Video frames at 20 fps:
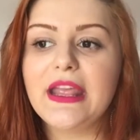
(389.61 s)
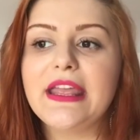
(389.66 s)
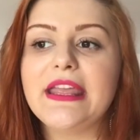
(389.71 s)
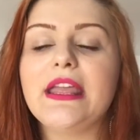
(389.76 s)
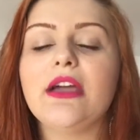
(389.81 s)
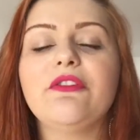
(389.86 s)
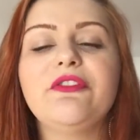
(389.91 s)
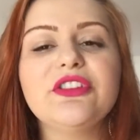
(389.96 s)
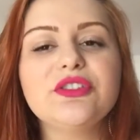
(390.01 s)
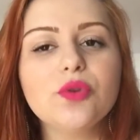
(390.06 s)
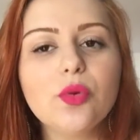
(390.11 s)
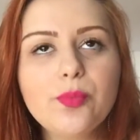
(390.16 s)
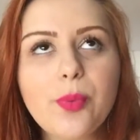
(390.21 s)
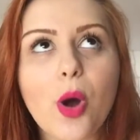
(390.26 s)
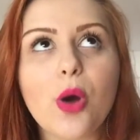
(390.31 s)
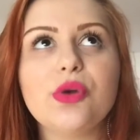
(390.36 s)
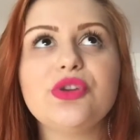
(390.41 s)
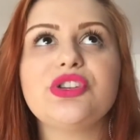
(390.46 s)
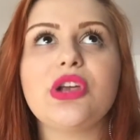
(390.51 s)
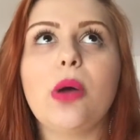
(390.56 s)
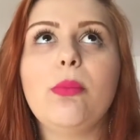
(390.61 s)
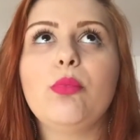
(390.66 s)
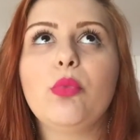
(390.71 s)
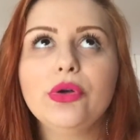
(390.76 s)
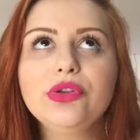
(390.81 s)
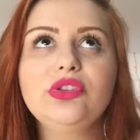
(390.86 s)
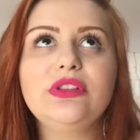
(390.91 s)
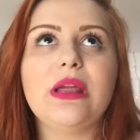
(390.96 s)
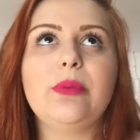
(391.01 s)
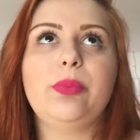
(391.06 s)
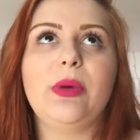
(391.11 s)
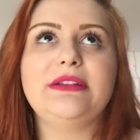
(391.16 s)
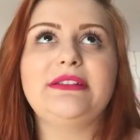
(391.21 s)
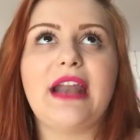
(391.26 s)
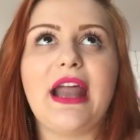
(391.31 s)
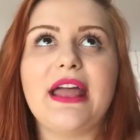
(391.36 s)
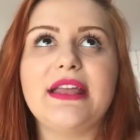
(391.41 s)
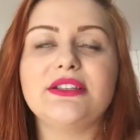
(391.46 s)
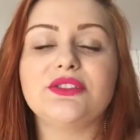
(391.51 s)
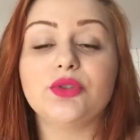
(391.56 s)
E eu fiz um post há muito tempo atrás